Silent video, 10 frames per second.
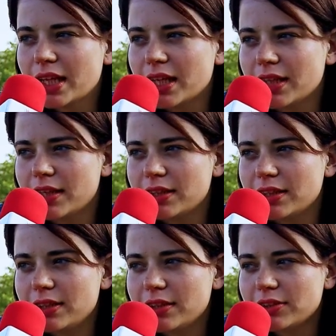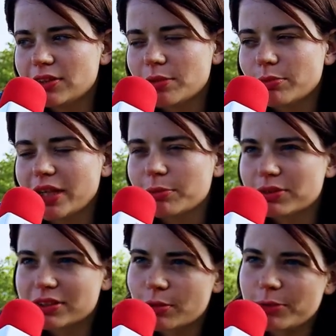E, I to nie były
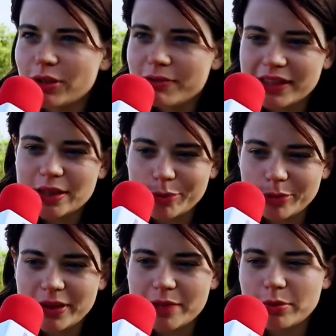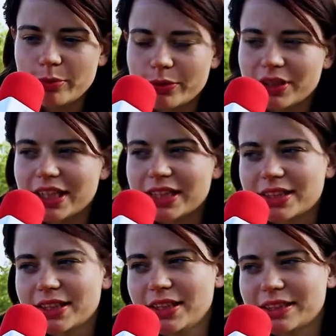jakby skomplikowane problemy. Było kilka
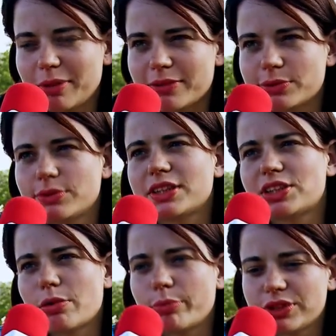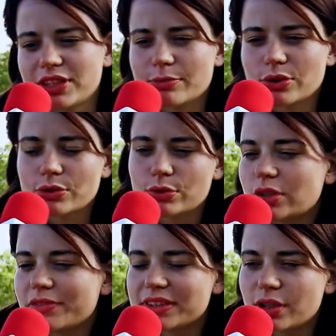takich spraw, które trzeba było gdzieś tam
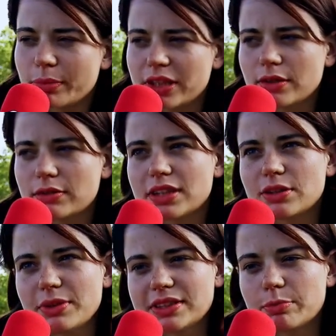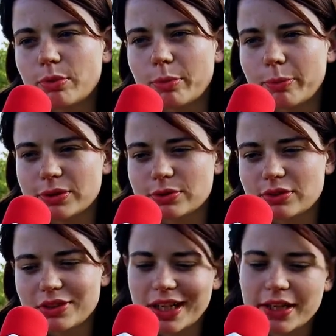skonsultować z komendą, natomiast było po prostu
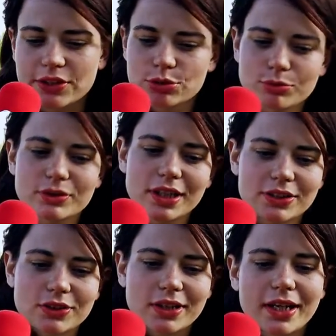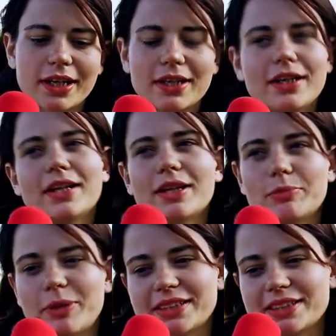to taka żmudna trochę e,
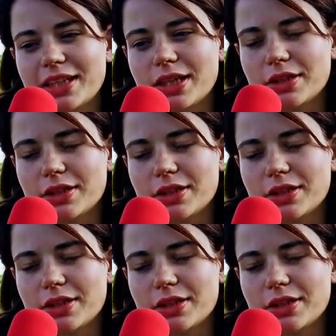praca